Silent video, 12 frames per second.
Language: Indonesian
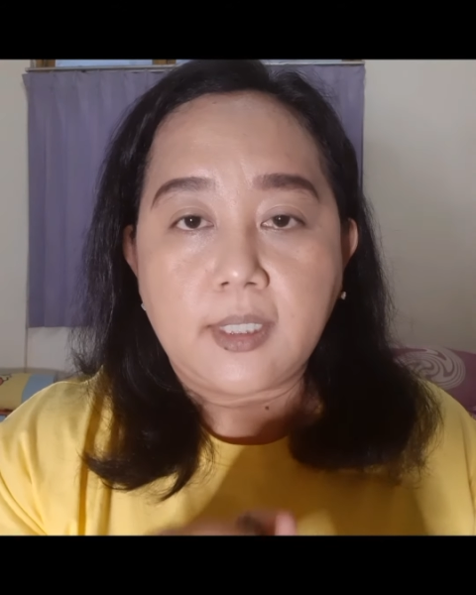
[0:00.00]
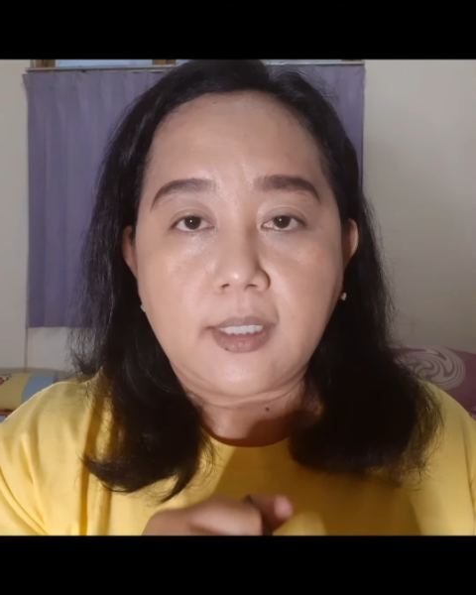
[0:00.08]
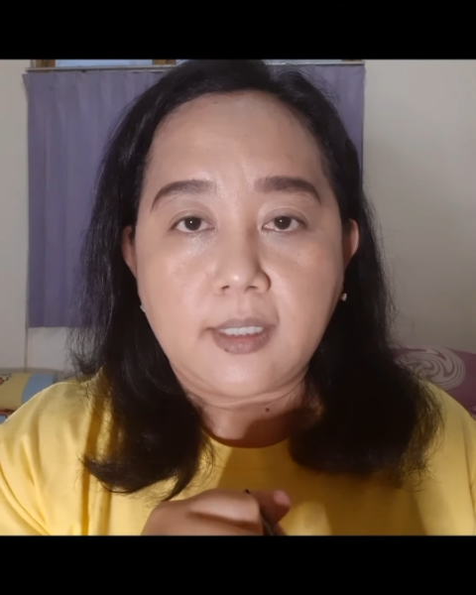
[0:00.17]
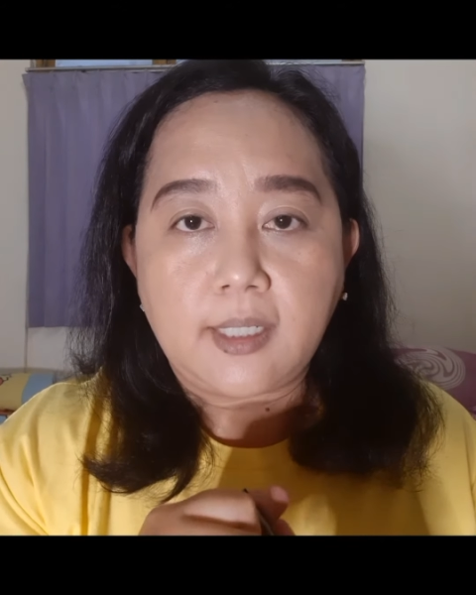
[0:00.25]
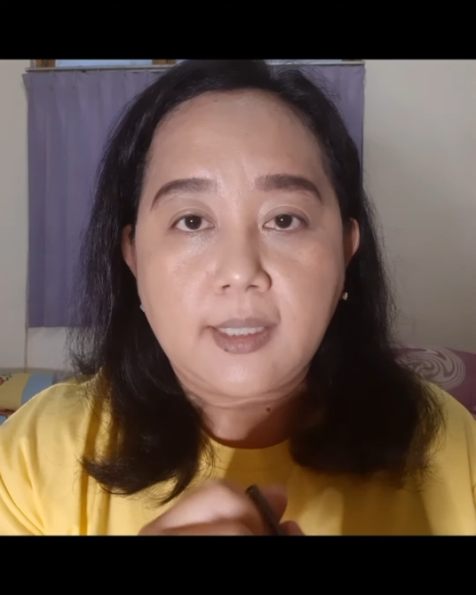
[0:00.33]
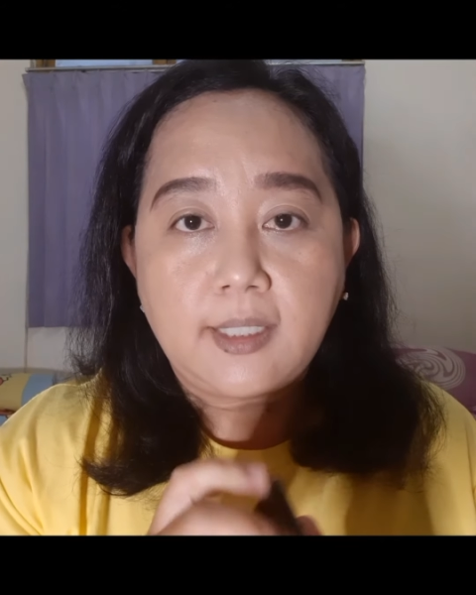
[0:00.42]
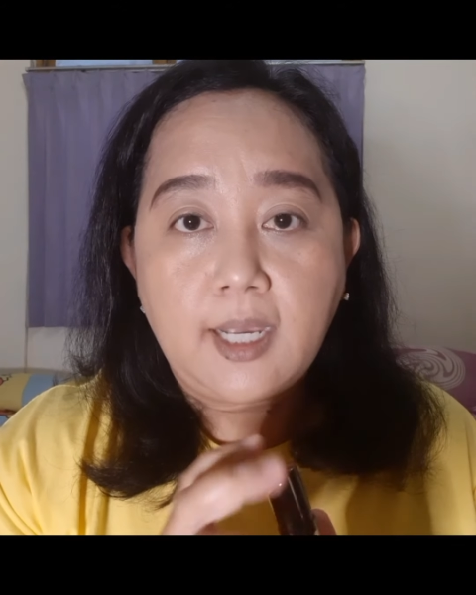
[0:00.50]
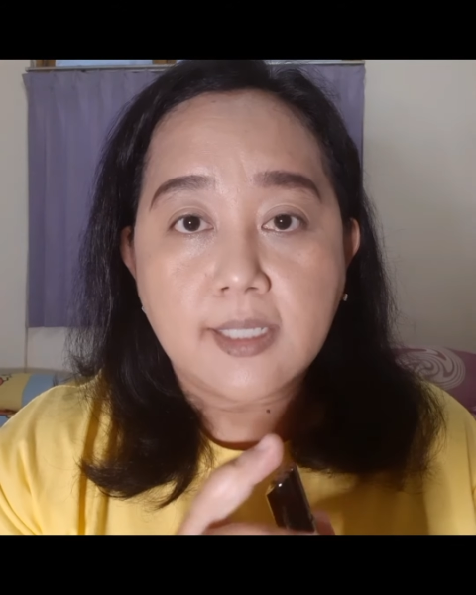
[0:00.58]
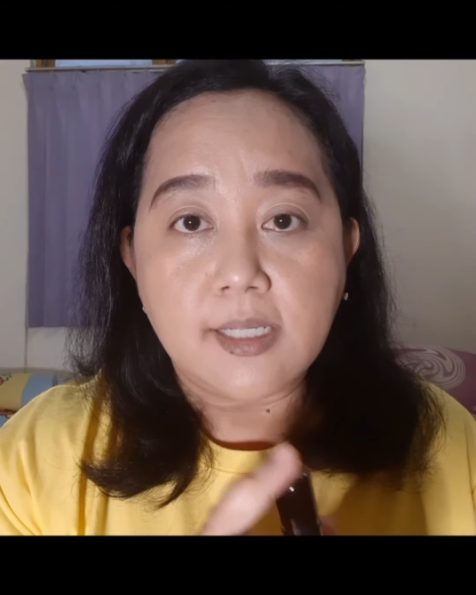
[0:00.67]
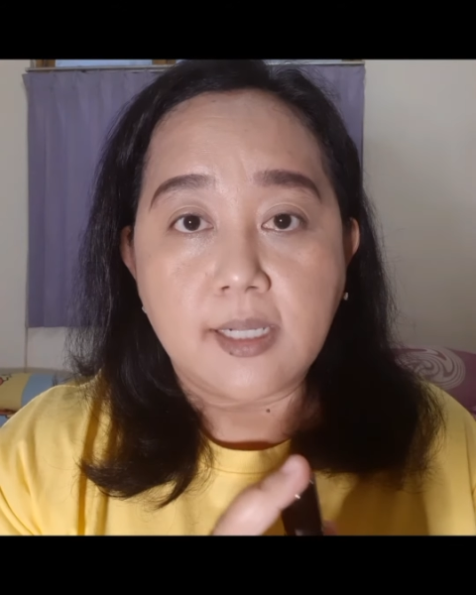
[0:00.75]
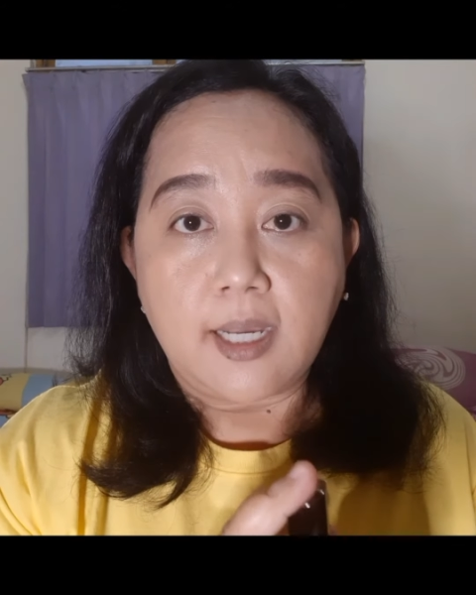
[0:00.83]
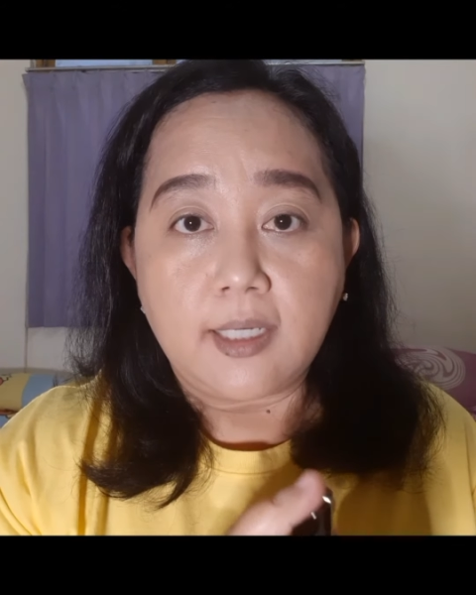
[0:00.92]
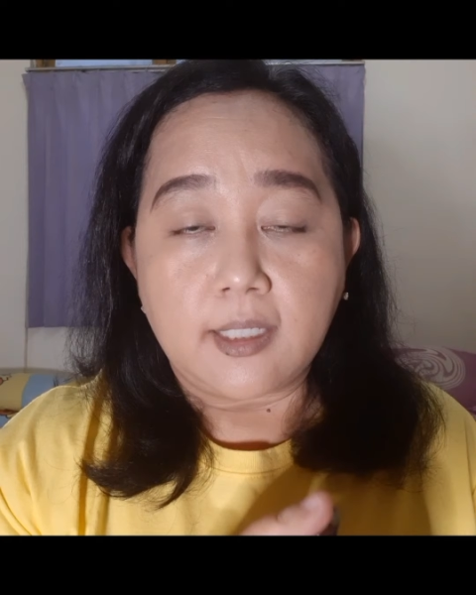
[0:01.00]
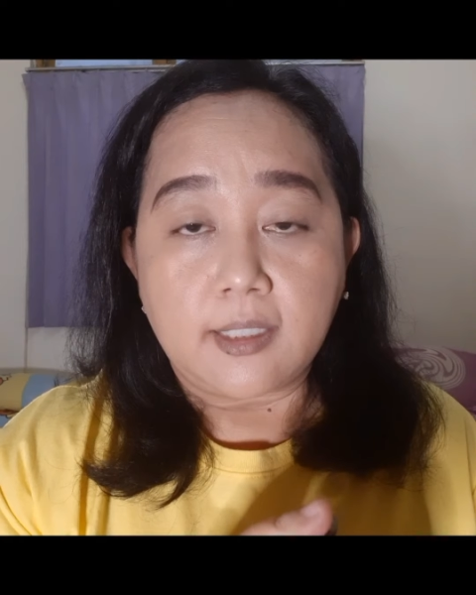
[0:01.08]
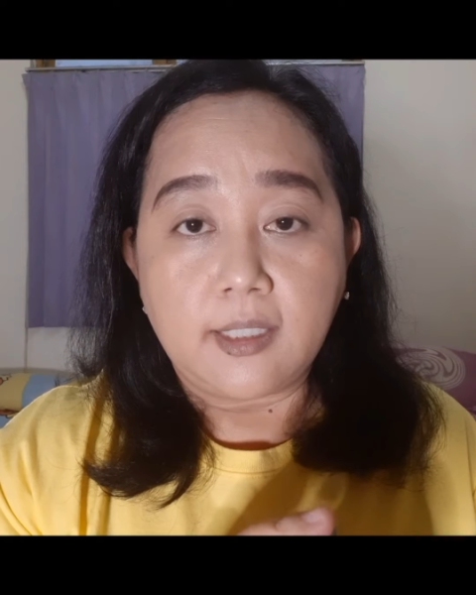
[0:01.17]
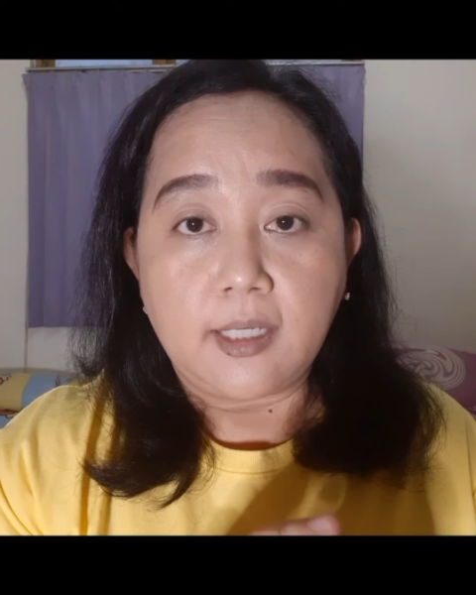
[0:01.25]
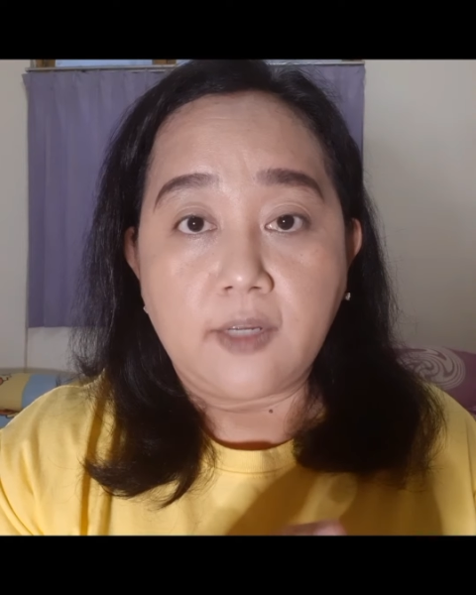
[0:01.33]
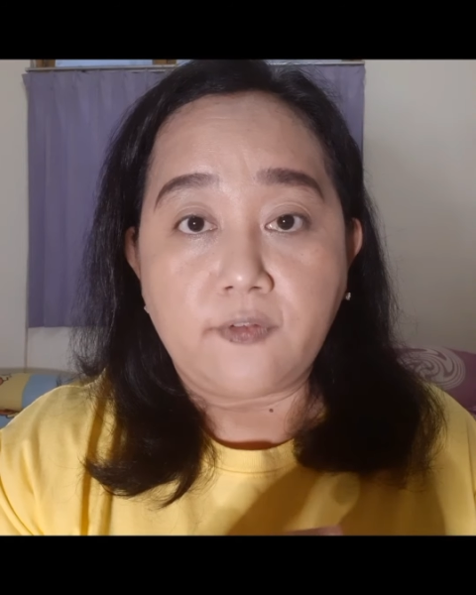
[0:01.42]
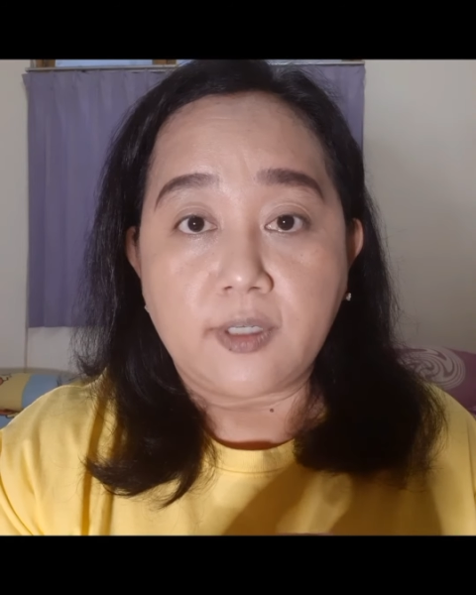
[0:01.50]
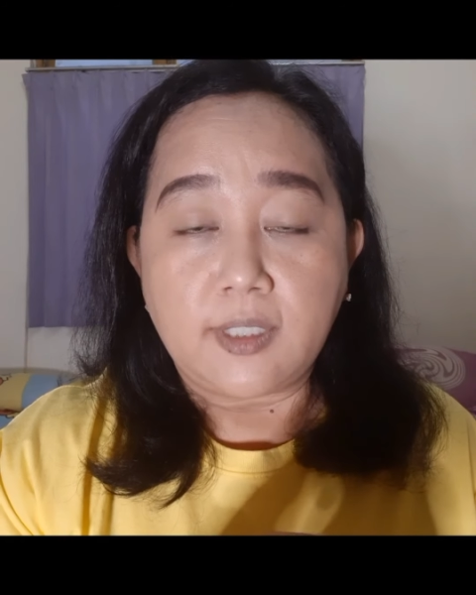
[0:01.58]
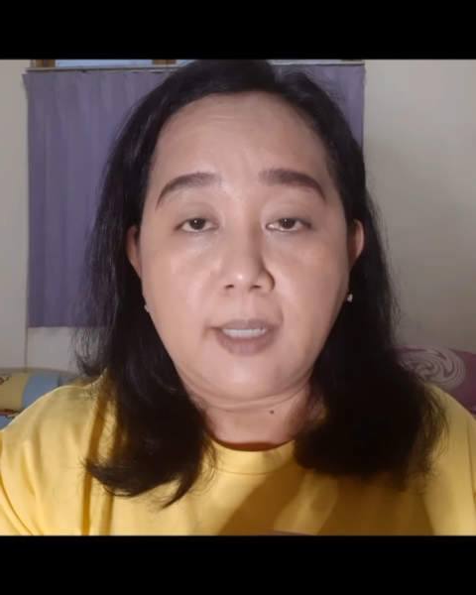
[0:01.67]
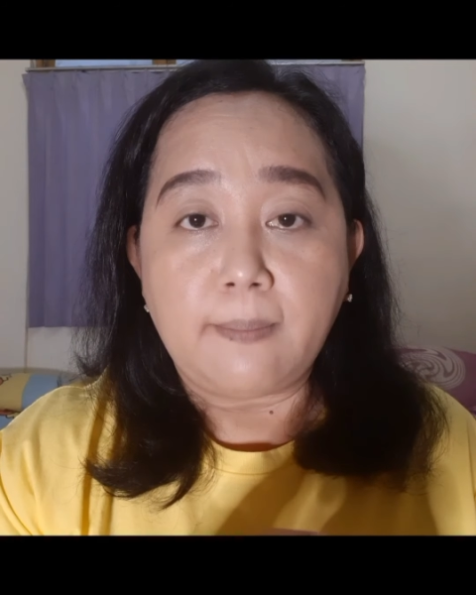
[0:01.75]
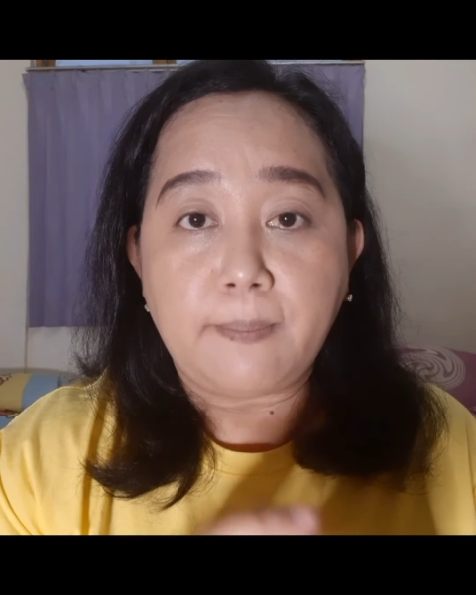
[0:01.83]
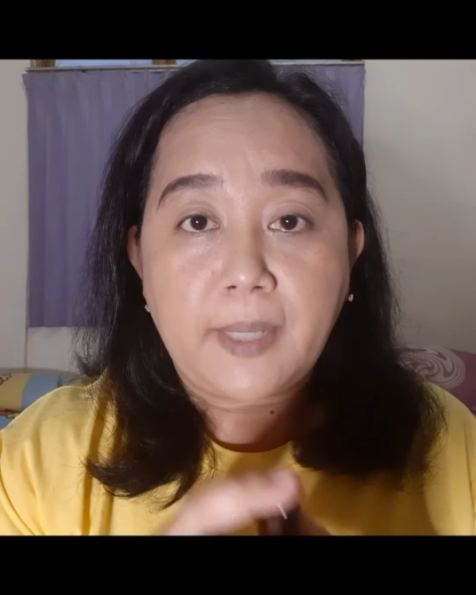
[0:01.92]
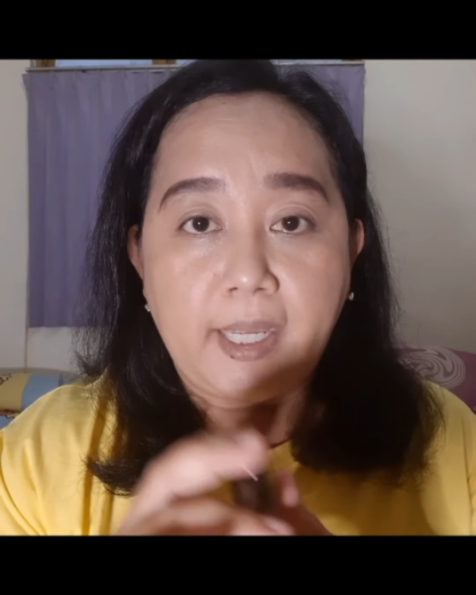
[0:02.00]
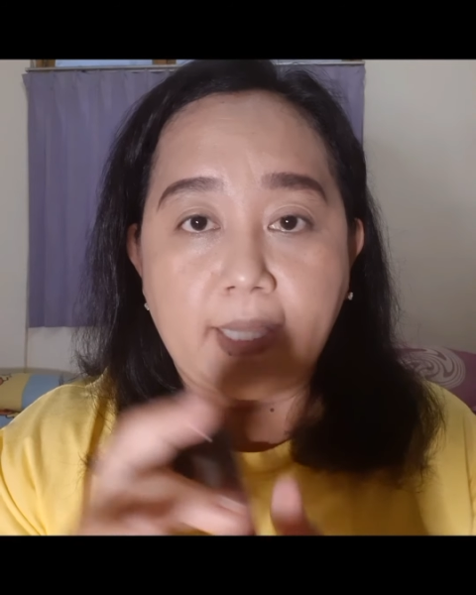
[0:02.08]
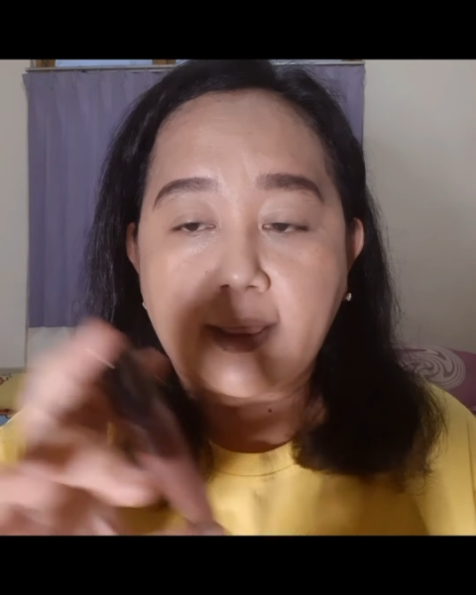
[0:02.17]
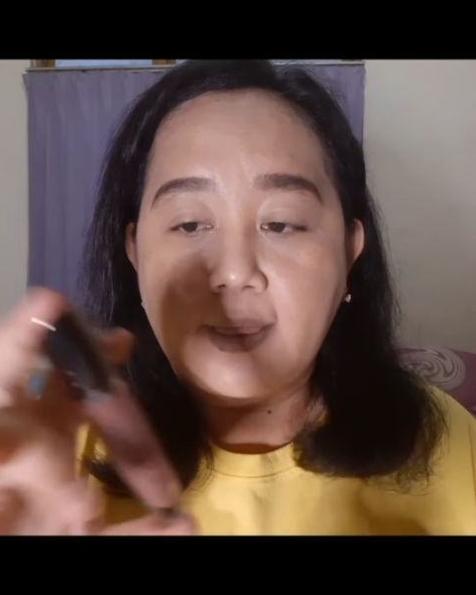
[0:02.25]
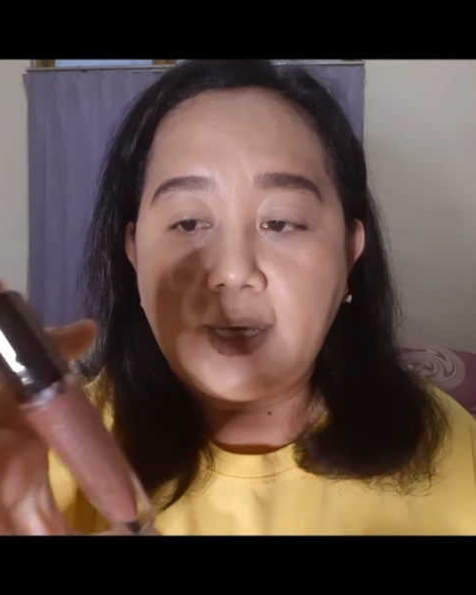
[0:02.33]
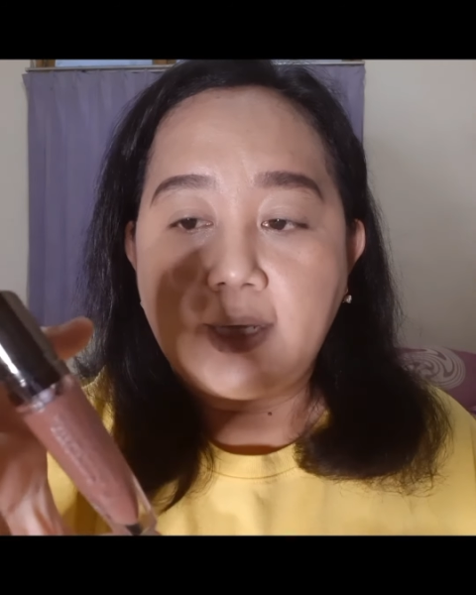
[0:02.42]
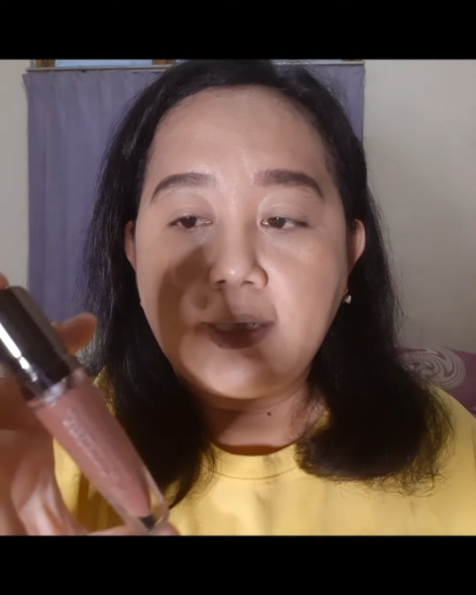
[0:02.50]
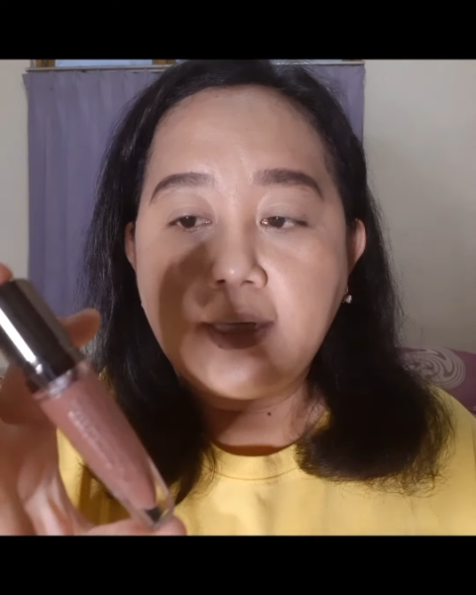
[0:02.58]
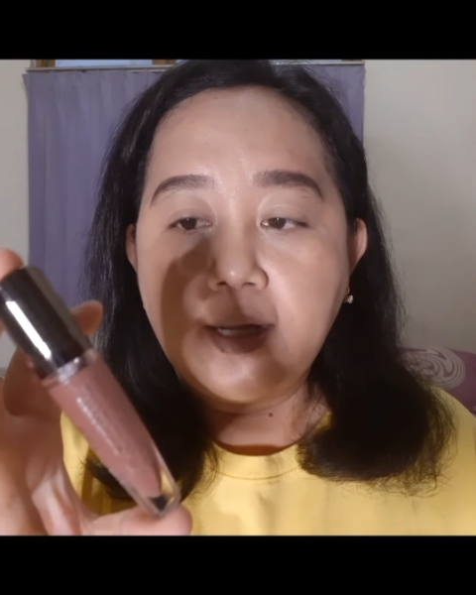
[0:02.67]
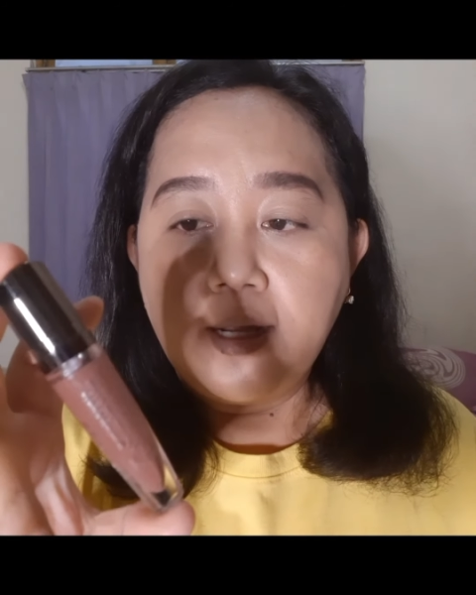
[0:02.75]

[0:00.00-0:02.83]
uh, nanti hasil akhirnya efeknya matte dan